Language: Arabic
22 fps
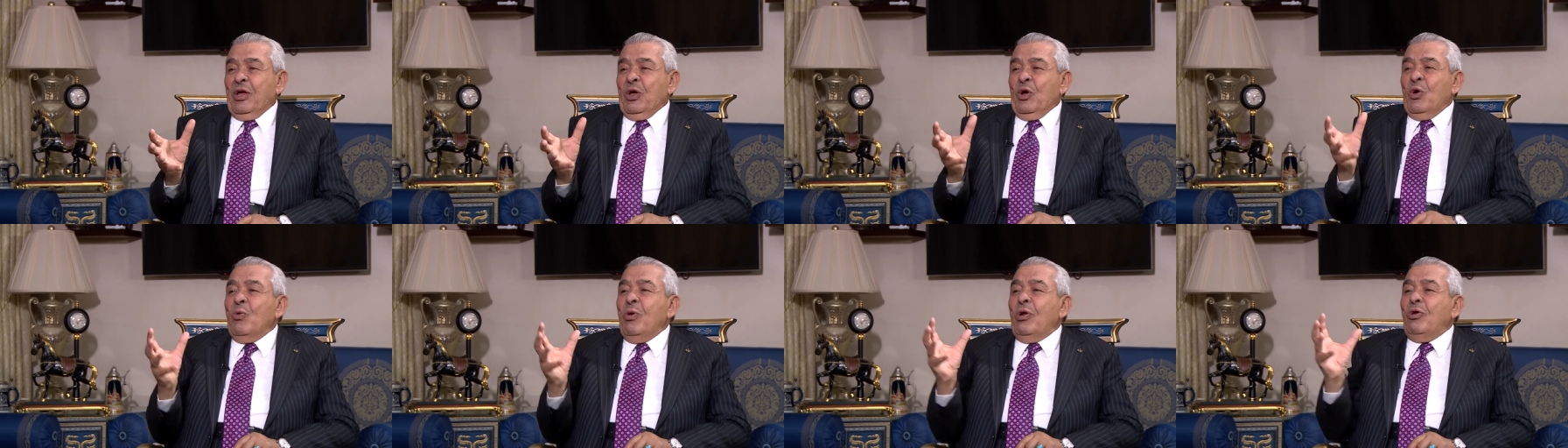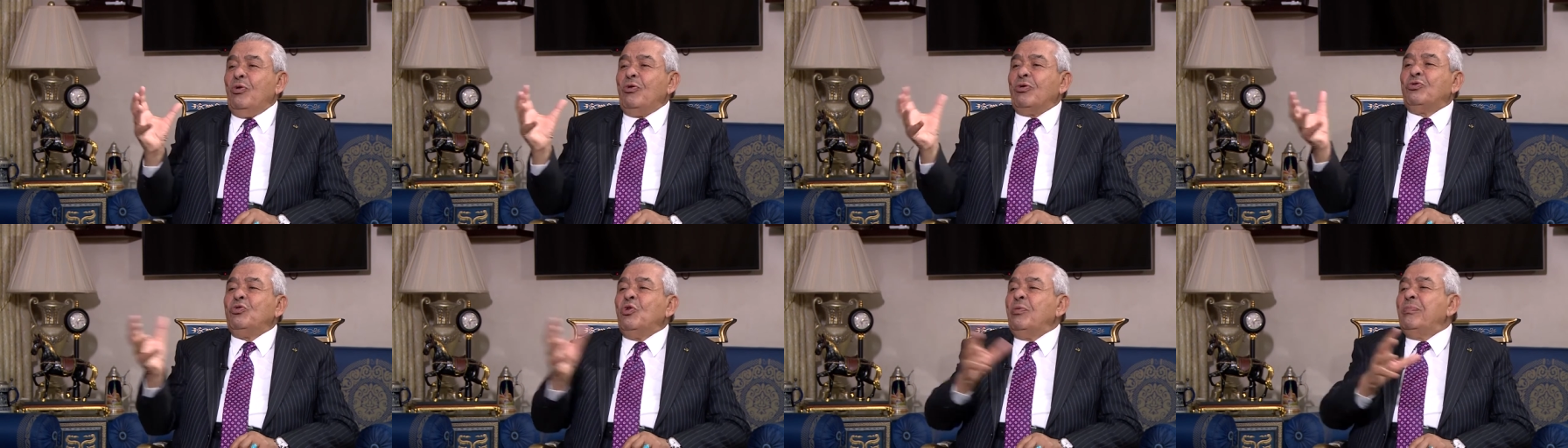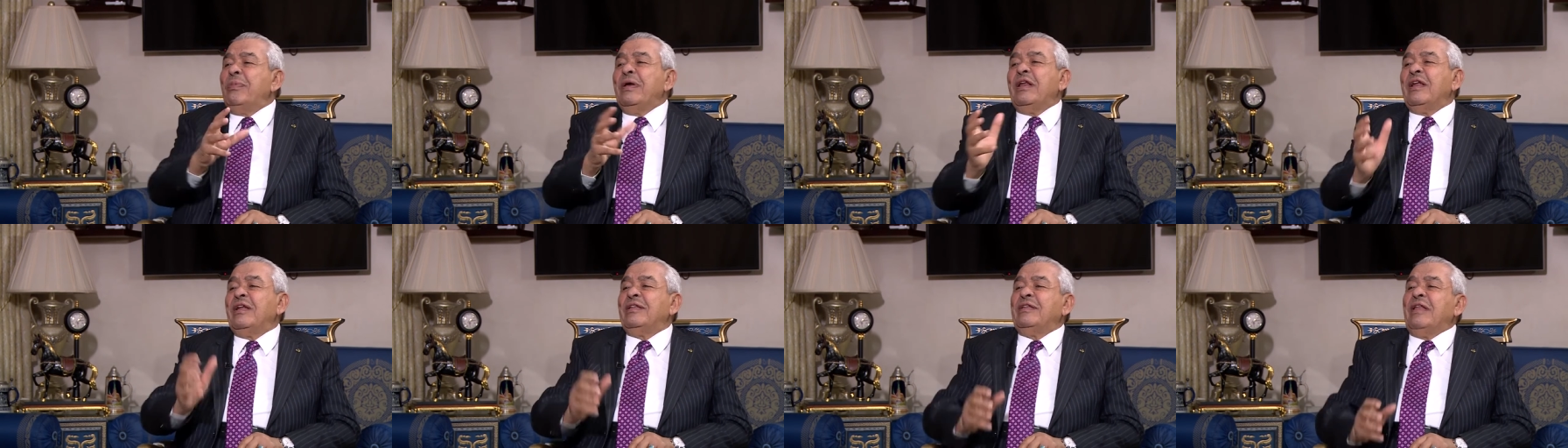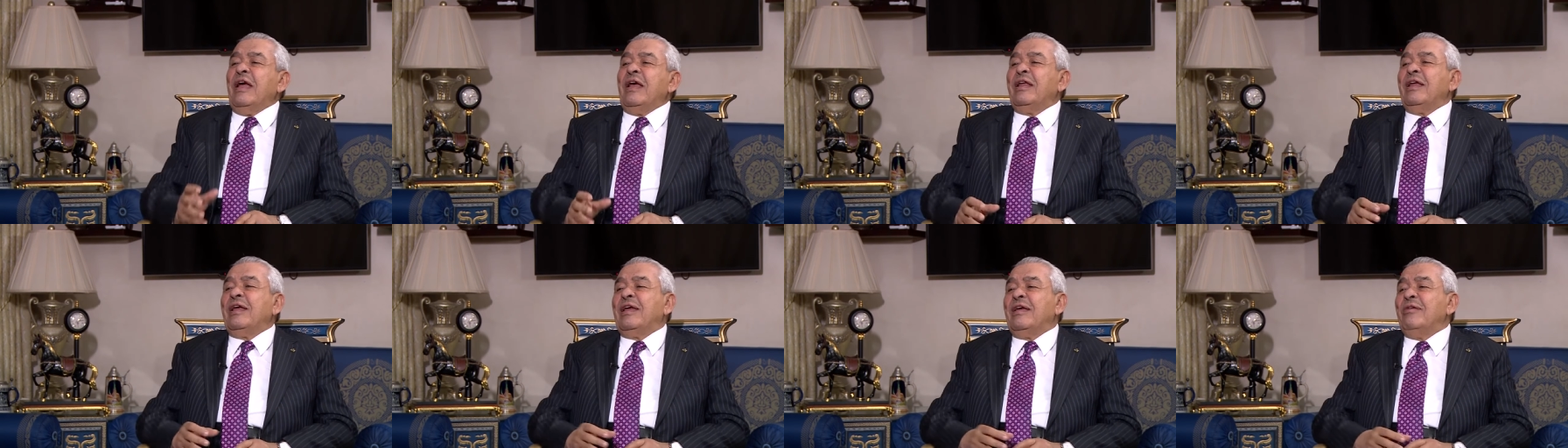هو الأردن بين
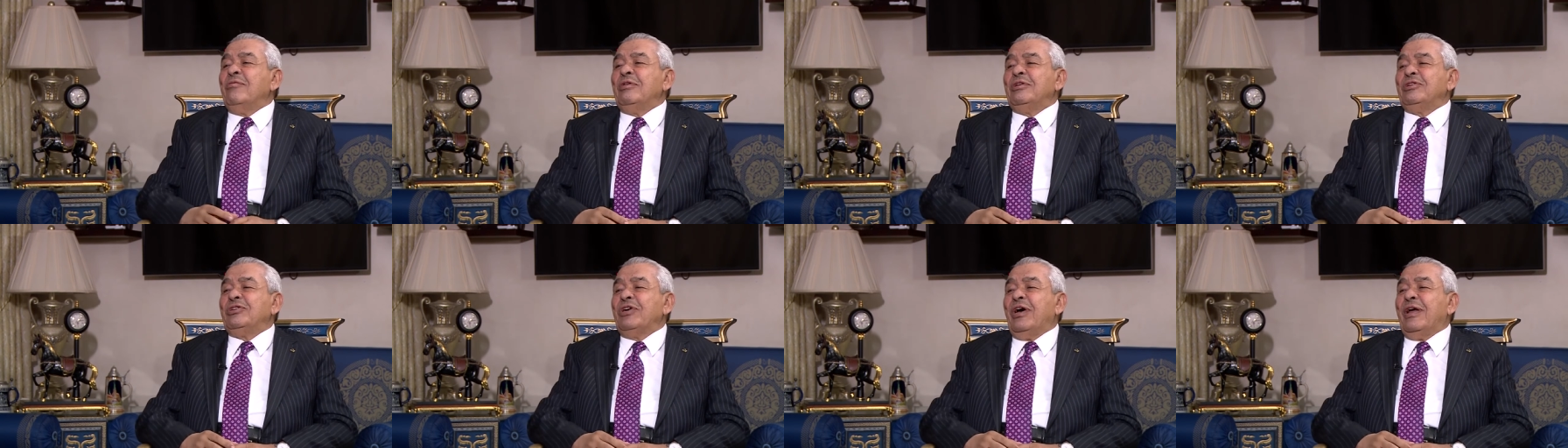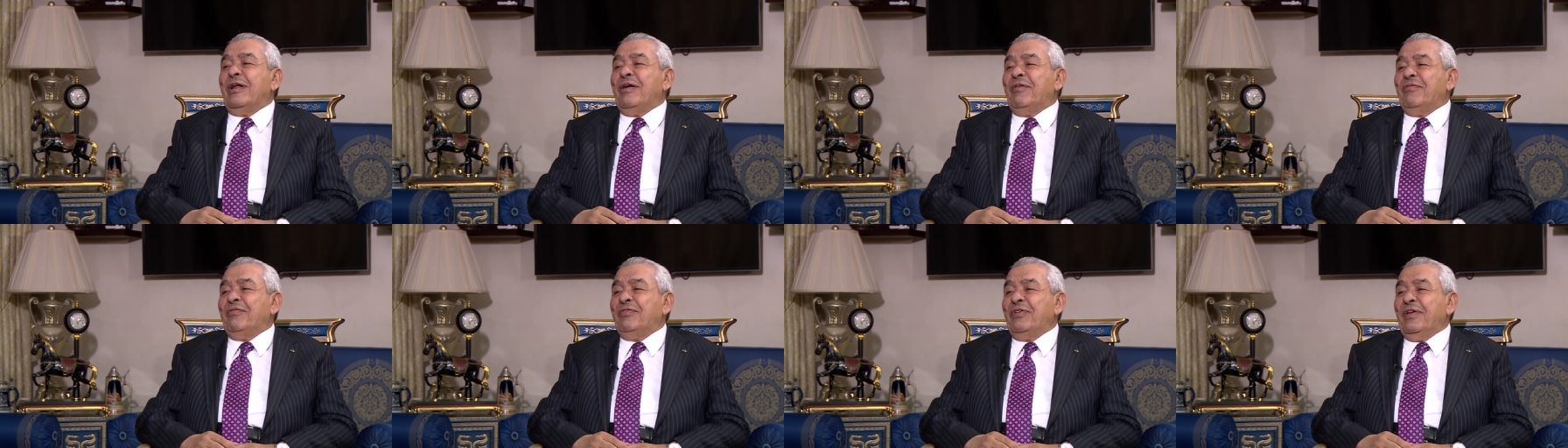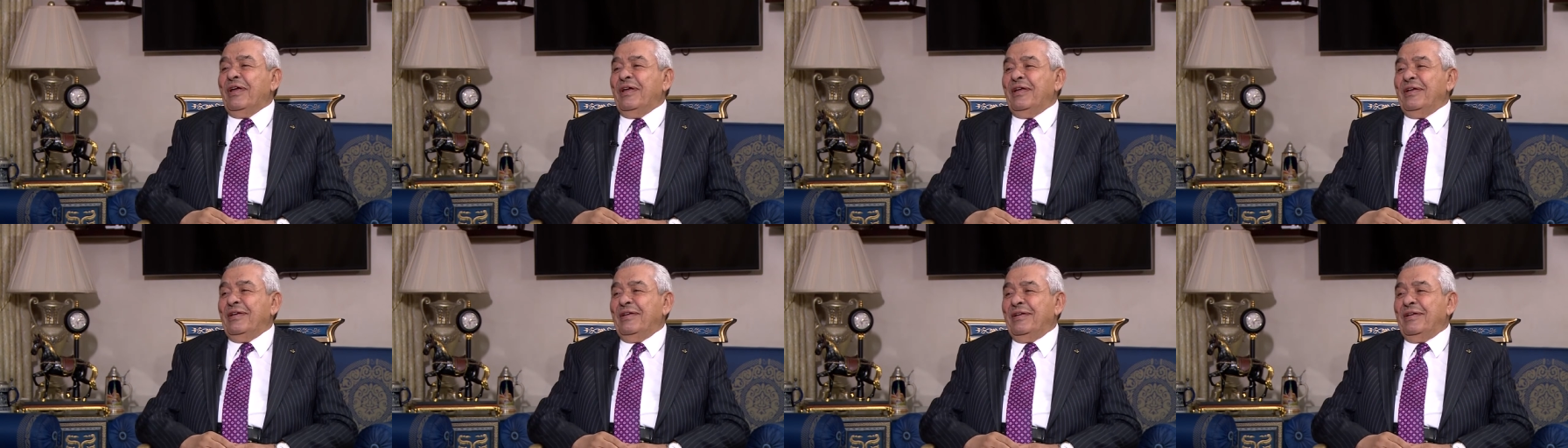التاريخ والجغرافيا